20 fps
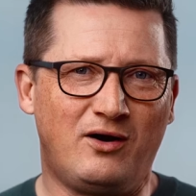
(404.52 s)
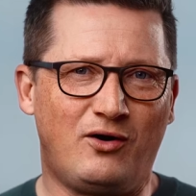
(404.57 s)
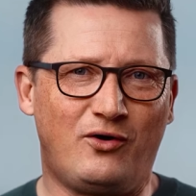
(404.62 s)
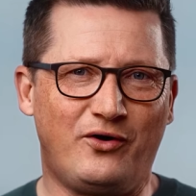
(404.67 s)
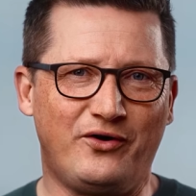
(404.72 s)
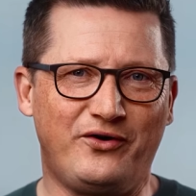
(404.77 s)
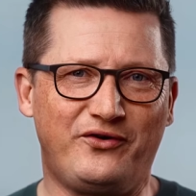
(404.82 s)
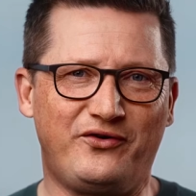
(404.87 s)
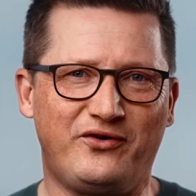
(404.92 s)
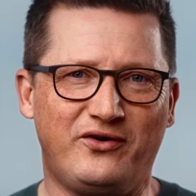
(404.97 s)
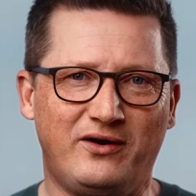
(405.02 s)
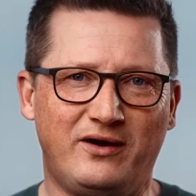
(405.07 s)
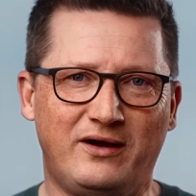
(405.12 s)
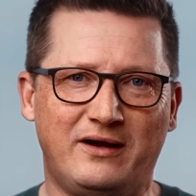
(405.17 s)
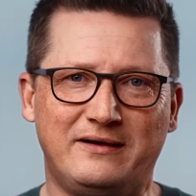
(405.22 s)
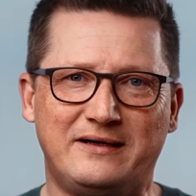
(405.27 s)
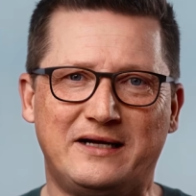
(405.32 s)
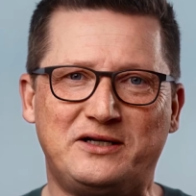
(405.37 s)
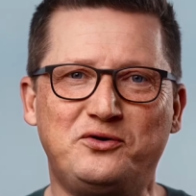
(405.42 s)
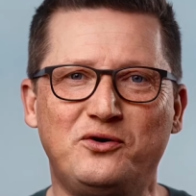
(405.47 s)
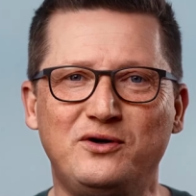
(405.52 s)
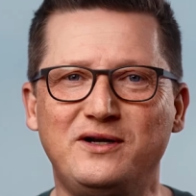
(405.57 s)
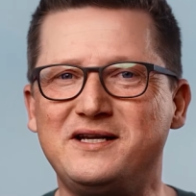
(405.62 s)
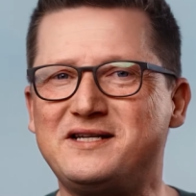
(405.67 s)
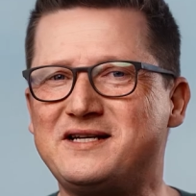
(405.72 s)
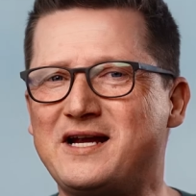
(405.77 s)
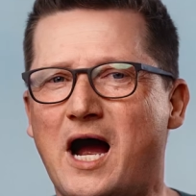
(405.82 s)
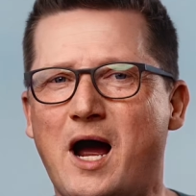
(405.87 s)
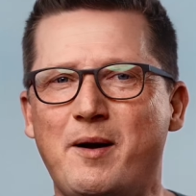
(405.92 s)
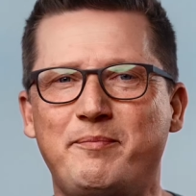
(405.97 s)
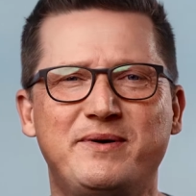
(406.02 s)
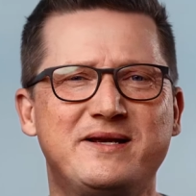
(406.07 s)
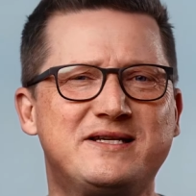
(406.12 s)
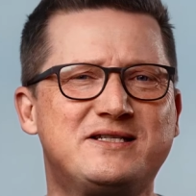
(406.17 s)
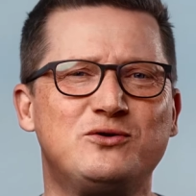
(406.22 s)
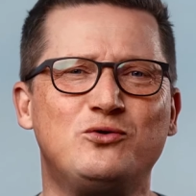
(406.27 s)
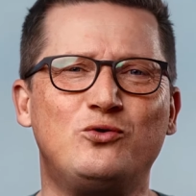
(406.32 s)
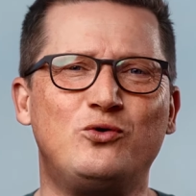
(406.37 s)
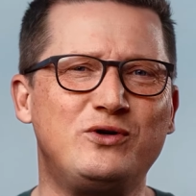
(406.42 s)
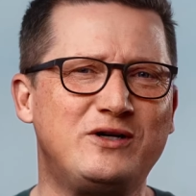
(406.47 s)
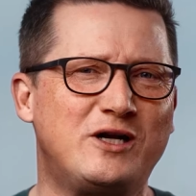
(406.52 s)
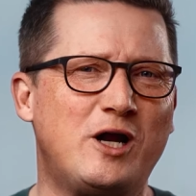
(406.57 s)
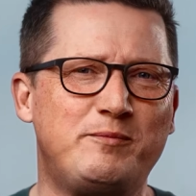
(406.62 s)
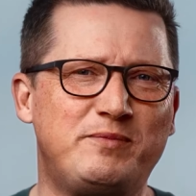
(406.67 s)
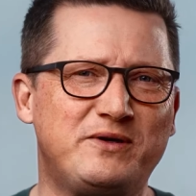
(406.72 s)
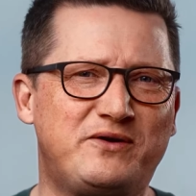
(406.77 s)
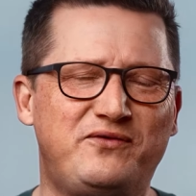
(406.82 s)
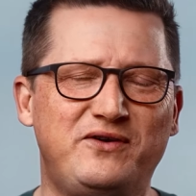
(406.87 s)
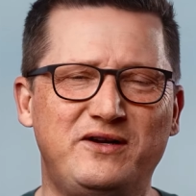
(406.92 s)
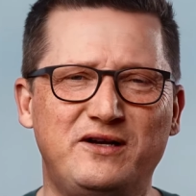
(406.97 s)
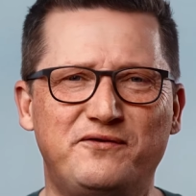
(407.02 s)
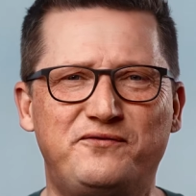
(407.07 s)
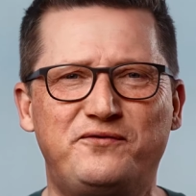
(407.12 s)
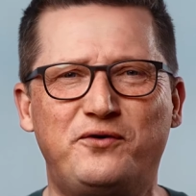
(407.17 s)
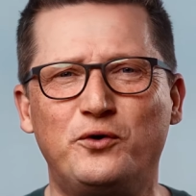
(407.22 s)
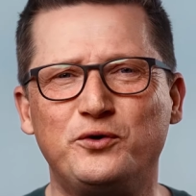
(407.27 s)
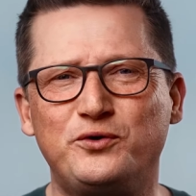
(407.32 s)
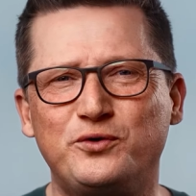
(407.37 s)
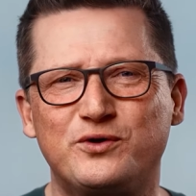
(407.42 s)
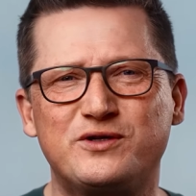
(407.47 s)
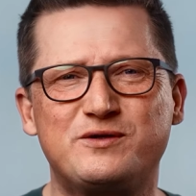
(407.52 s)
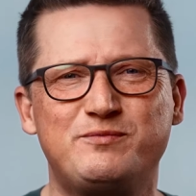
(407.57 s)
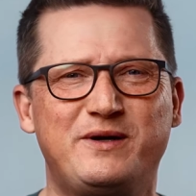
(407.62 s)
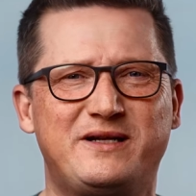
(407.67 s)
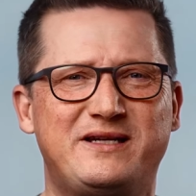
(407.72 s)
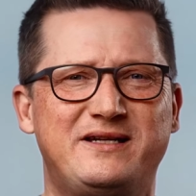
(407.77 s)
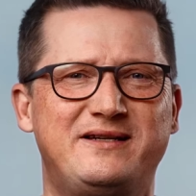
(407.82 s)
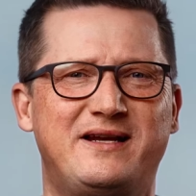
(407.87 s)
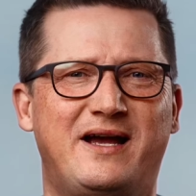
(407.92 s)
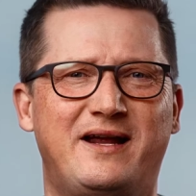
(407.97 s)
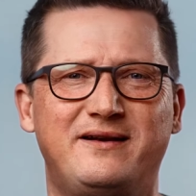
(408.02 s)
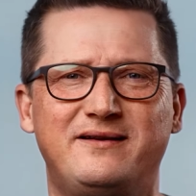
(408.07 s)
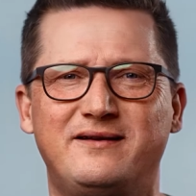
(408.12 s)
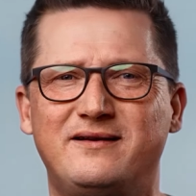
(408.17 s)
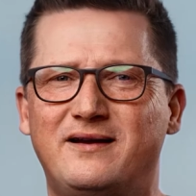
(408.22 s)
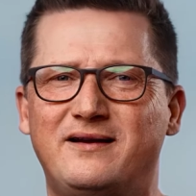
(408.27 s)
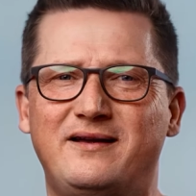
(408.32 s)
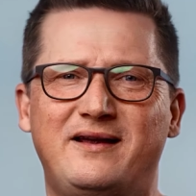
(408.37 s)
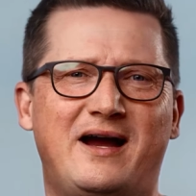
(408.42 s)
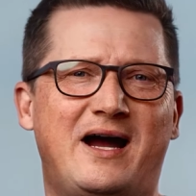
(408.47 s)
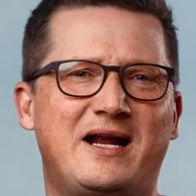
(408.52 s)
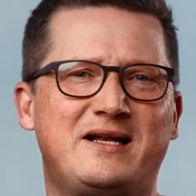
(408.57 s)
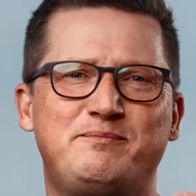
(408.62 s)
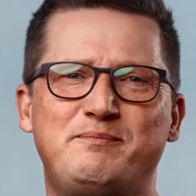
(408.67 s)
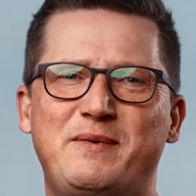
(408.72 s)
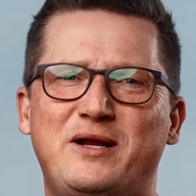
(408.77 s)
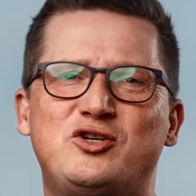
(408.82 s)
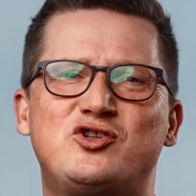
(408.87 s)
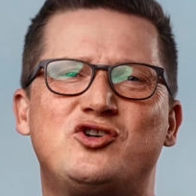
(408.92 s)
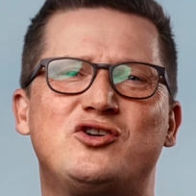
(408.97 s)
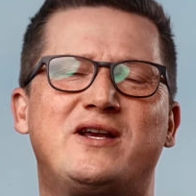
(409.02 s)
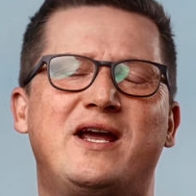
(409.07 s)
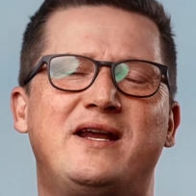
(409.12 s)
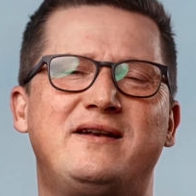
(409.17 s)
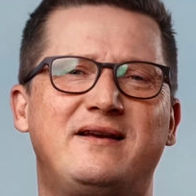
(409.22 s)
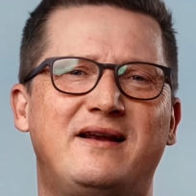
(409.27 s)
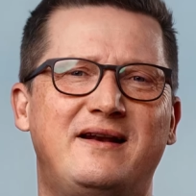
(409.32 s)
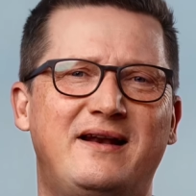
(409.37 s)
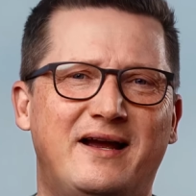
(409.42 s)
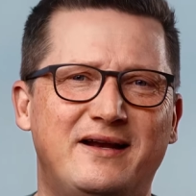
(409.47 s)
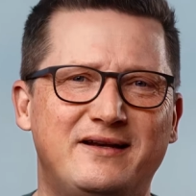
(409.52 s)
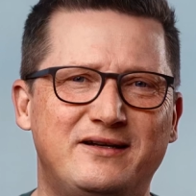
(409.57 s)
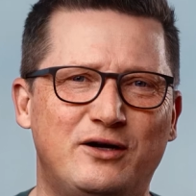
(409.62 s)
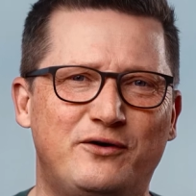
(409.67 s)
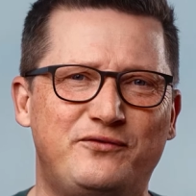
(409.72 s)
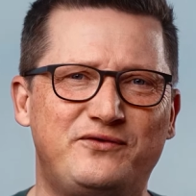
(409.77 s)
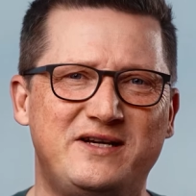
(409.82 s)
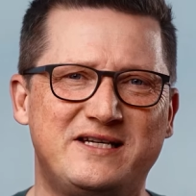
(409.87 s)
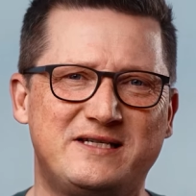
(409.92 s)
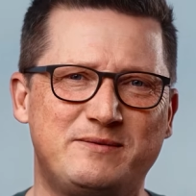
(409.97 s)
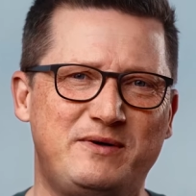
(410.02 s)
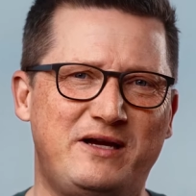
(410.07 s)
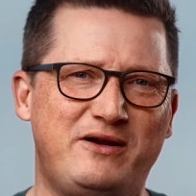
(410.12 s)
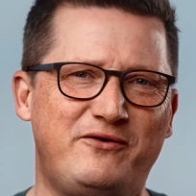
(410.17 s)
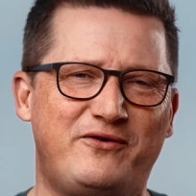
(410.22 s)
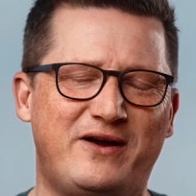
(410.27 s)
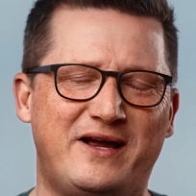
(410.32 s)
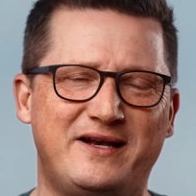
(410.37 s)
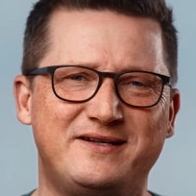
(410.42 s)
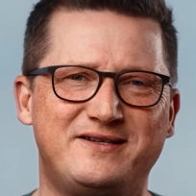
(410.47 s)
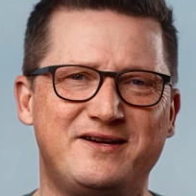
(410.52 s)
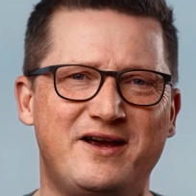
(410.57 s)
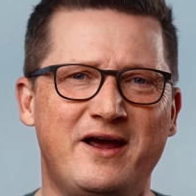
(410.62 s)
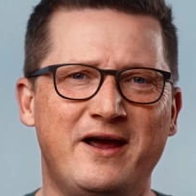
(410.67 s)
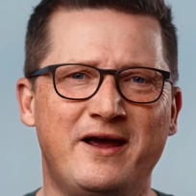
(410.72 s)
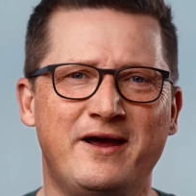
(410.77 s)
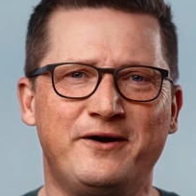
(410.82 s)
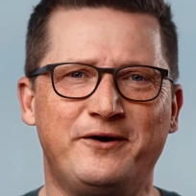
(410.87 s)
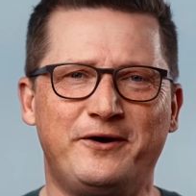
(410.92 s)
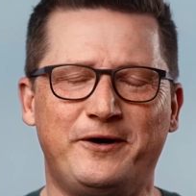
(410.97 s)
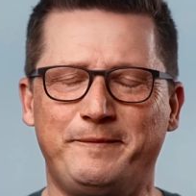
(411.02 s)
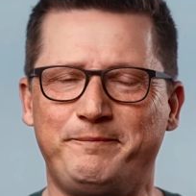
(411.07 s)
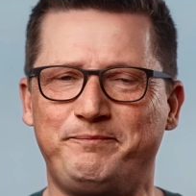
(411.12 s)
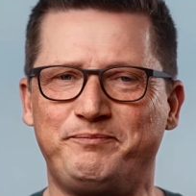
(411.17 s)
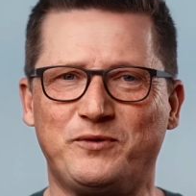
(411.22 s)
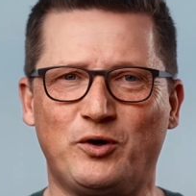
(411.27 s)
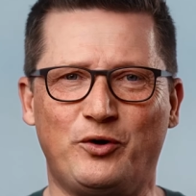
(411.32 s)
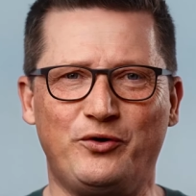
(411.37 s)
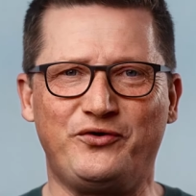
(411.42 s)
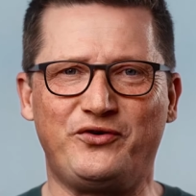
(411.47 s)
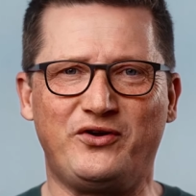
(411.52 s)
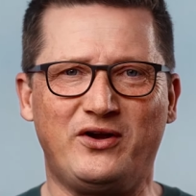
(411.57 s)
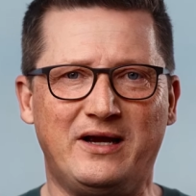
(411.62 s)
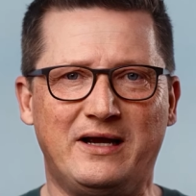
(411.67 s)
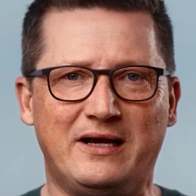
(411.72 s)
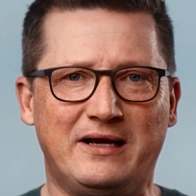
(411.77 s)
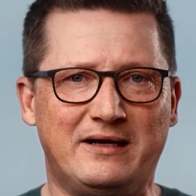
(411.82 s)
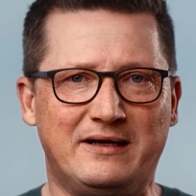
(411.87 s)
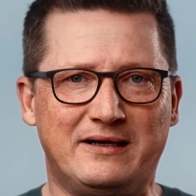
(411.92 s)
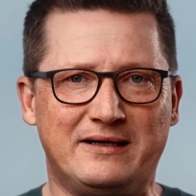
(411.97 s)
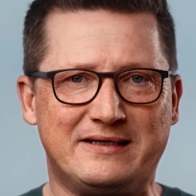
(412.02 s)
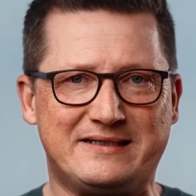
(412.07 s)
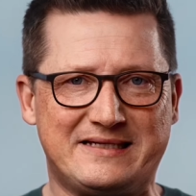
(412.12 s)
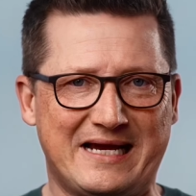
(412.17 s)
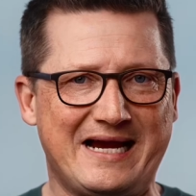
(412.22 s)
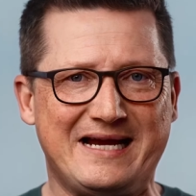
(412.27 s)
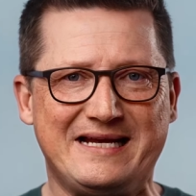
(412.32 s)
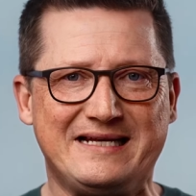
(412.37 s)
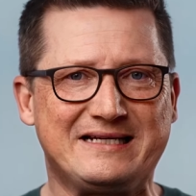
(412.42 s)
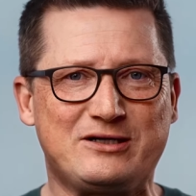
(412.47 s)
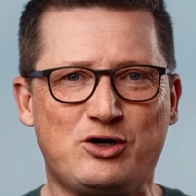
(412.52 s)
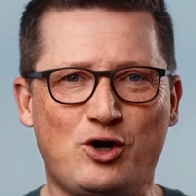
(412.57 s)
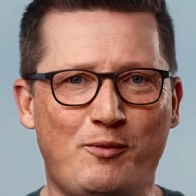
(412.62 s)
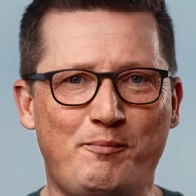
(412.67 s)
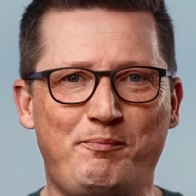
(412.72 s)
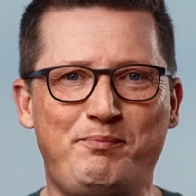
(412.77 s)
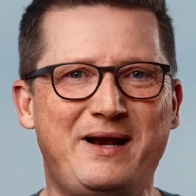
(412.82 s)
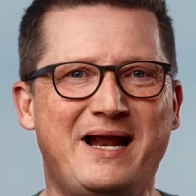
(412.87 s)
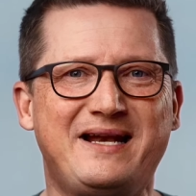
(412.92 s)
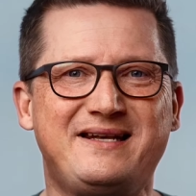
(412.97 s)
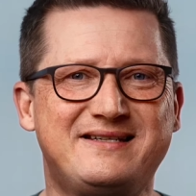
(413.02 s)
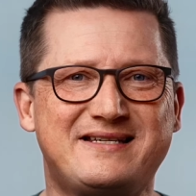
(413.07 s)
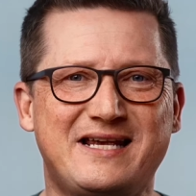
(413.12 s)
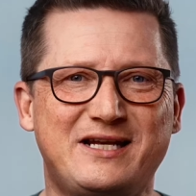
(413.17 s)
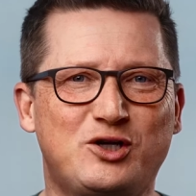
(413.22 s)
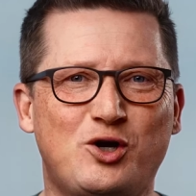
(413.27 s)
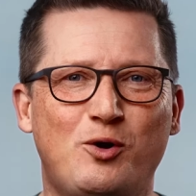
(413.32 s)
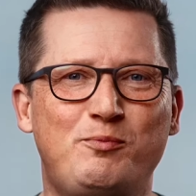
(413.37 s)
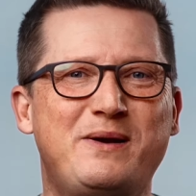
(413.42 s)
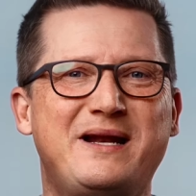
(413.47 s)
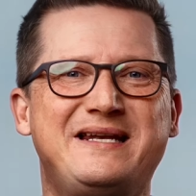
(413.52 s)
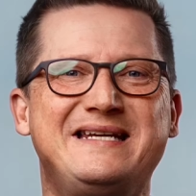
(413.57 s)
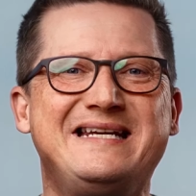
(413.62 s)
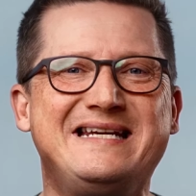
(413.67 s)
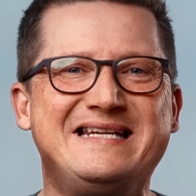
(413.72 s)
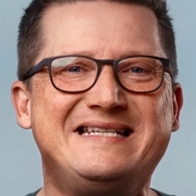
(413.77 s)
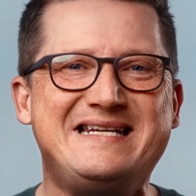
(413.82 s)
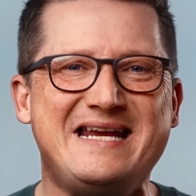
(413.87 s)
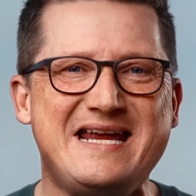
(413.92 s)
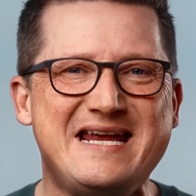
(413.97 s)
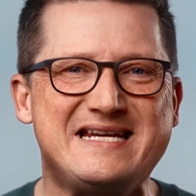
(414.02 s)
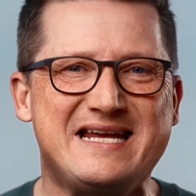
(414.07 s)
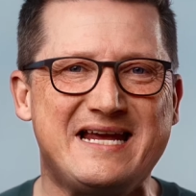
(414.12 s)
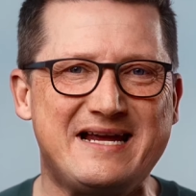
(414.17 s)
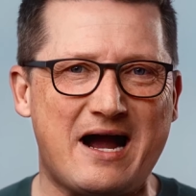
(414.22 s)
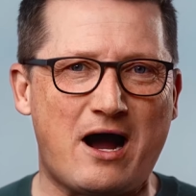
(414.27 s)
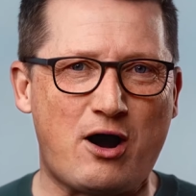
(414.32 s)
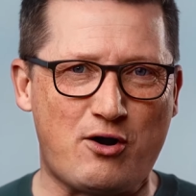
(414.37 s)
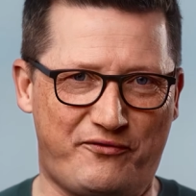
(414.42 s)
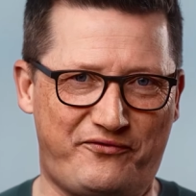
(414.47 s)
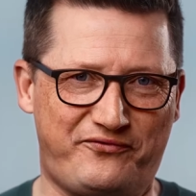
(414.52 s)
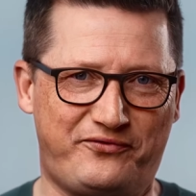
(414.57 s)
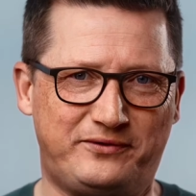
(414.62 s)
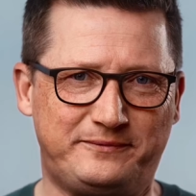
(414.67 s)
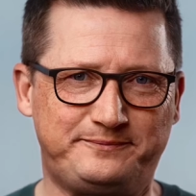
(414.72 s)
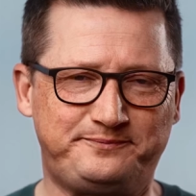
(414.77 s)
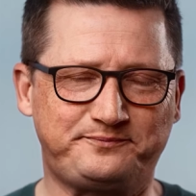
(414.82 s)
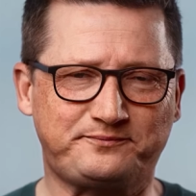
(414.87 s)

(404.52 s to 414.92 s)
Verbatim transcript: Und natürlich gab es unglaublich viele Fotos miteinander, er hat Menschen kennengelernt auf diesem Event ähm, und sein komplett, seine komplette Idee ging auf.